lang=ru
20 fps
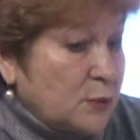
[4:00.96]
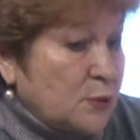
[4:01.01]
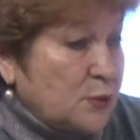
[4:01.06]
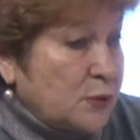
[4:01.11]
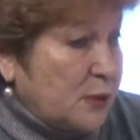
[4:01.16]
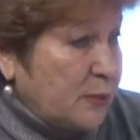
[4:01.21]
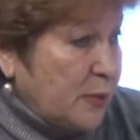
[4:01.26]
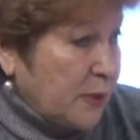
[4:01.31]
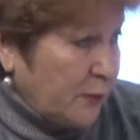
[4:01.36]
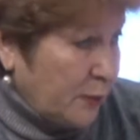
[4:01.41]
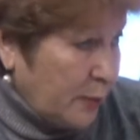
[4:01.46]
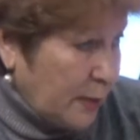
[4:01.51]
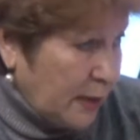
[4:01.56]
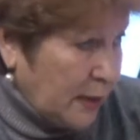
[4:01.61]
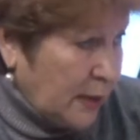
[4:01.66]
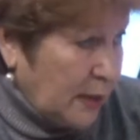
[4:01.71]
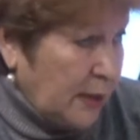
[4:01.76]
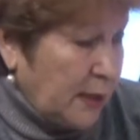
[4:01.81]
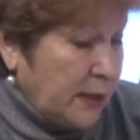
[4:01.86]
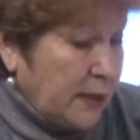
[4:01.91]
у себя в
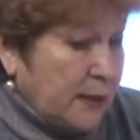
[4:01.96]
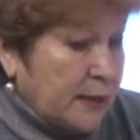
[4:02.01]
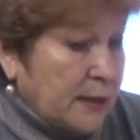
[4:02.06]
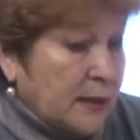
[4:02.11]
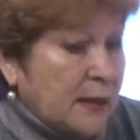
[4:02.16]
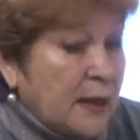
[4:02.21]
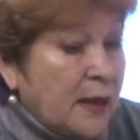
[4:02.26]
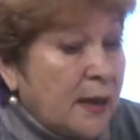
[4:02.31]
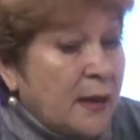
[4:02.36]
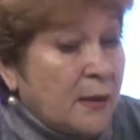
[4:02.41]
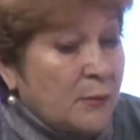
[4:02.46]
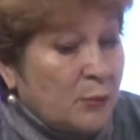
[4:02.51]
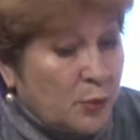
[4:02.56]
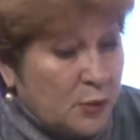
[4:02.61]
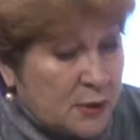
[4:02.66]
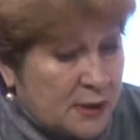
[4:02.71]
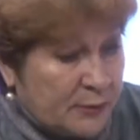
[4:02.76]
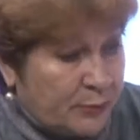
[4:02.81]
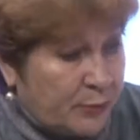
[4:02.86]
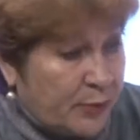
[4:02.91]
поликлиниках.
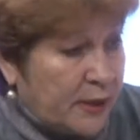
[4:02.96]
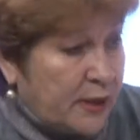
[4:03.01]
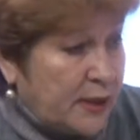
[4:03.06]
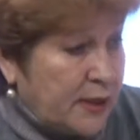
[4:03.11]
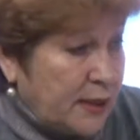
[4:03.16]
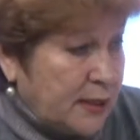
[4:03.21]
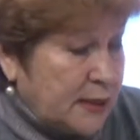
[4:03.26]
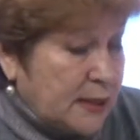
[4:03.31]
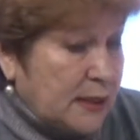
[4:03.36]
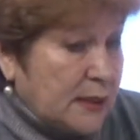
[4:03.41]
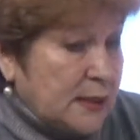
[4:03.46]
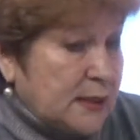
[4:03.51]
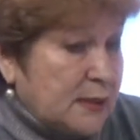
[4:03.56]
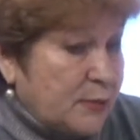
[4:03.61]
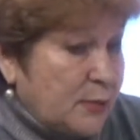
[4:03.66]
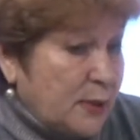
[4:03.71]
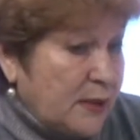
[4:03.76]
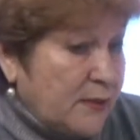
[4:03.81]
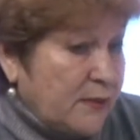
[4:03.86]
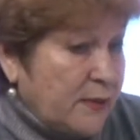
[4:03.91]
После перенесенных
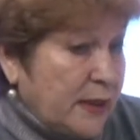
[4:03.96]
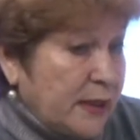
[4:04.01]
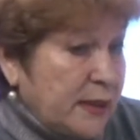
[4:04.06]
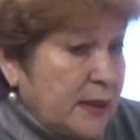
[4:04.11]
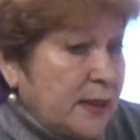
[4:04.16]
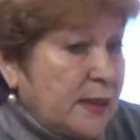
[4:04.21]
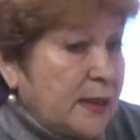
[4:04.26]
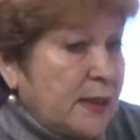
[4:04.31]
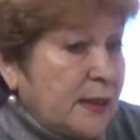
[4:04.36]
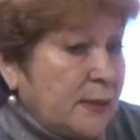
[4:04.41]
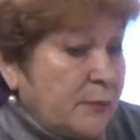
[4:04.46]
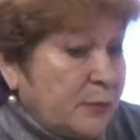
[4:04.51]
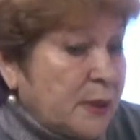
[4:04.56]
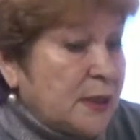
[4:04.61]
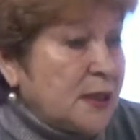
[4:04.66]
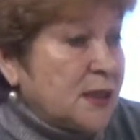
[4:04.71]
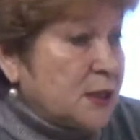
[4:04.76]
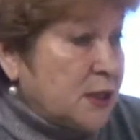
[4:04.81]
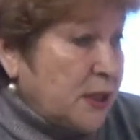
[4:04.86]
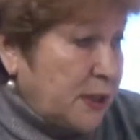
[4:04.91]
заболеваний и
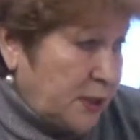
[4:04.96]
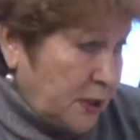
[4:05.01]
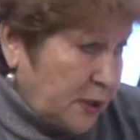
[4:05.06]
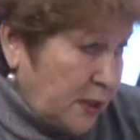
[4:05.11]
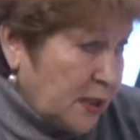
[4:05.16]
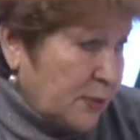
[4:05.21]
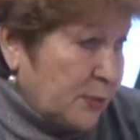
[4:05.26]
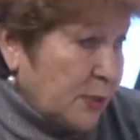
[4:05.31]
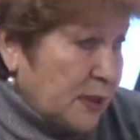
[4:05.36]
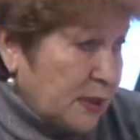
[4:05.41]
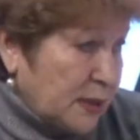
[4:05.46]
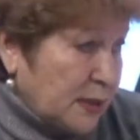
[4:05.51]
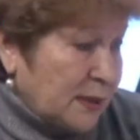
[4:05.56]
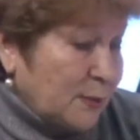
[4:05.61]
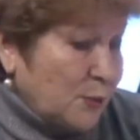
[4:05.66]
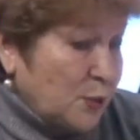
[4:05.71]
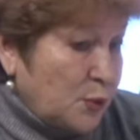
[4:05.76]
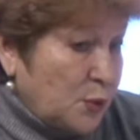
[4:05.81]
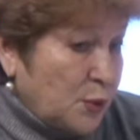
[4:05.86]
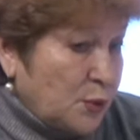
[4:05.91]
подлежащих
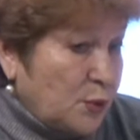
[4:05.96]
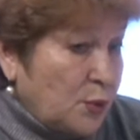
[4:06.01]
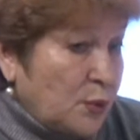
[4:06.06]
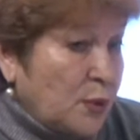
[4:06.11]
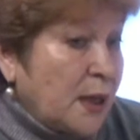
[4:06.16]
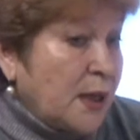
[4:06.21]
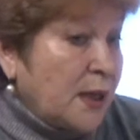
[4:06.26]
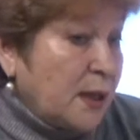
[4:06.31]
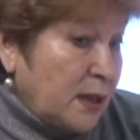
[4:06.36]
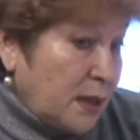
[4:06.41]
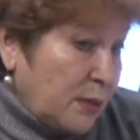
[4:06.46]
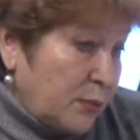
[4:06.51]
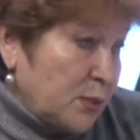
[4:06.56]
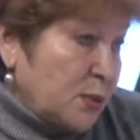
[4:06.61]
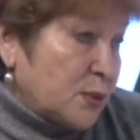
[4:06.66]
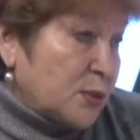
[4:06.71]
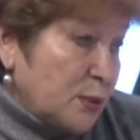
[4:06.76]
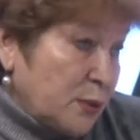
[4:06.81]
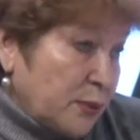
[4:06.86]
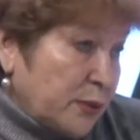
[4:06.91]
диспансерному учету. Я,
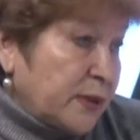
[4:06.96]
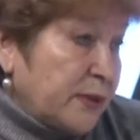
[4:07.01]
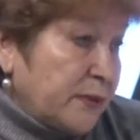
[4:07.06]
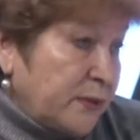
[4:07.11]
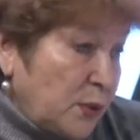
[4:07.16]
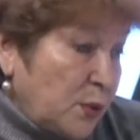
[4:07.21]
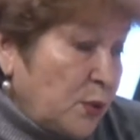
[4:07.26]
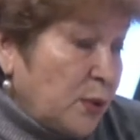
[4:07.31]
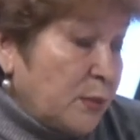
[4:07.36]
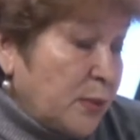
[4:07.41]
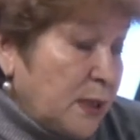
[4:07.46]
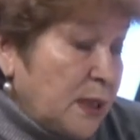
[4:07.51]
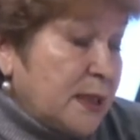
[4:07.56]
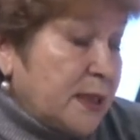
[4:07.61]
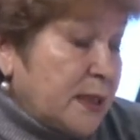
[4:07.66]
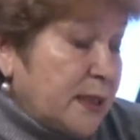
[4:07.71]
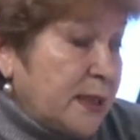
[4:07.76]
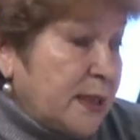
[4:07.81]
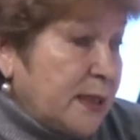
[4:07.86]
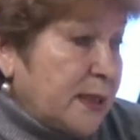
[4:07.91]
безусловно, говорю о
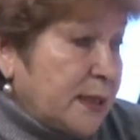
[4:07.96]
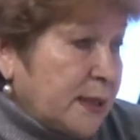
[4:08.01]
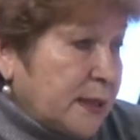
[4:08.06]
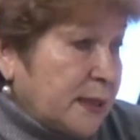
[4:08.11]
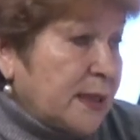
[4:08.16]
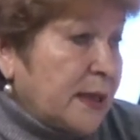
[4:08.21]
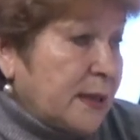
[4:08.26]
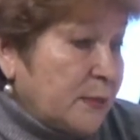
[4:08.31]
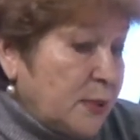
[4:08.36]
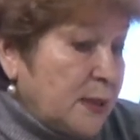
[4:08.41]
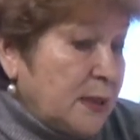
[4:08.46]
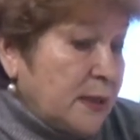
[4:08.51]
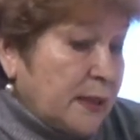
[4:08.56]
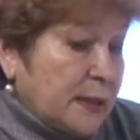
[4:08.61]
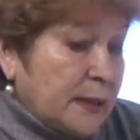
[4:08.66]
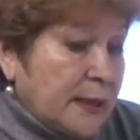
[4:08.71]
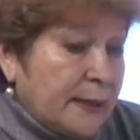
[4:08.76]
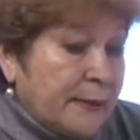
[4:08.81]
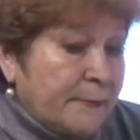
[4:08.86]
больных детях, о больных.